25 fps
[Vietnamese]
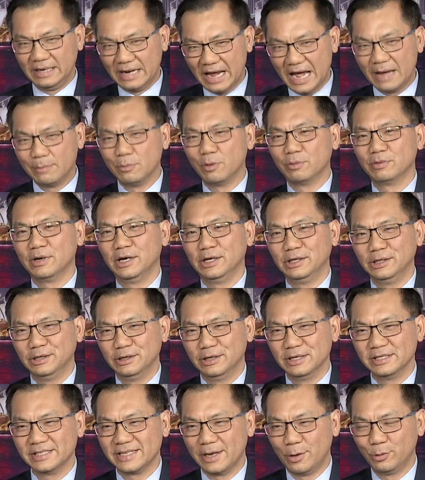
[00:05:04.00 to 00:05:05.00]
lại một lần
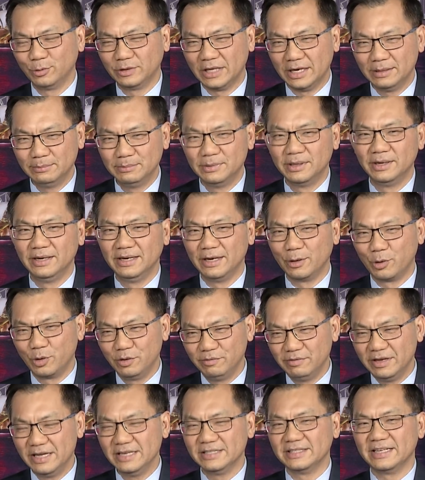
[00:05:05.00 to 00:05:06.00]
nữa 6 tháng 10 là
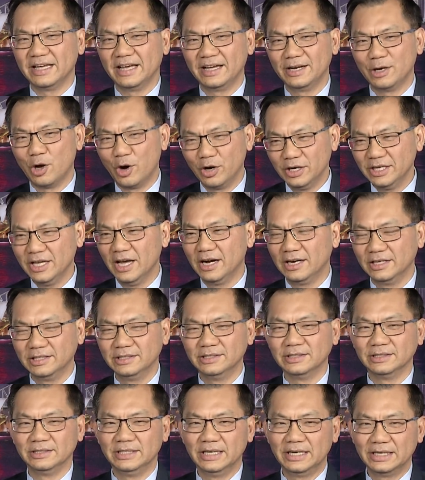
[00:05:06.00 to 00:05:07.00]
quý vị sẽ đón nhận
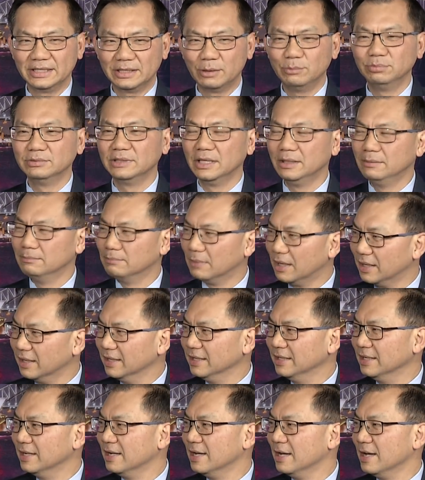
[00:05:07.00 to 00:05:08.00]
được những cái thông tin
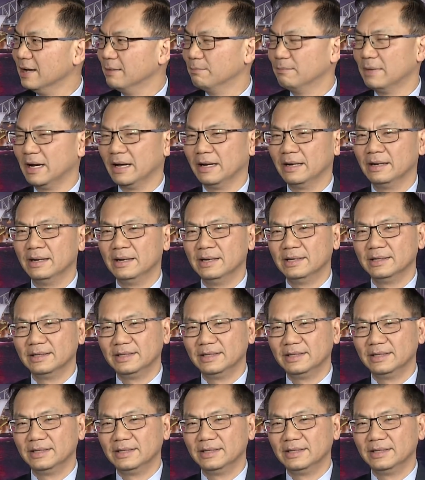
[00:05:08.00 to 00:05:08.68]
mới mà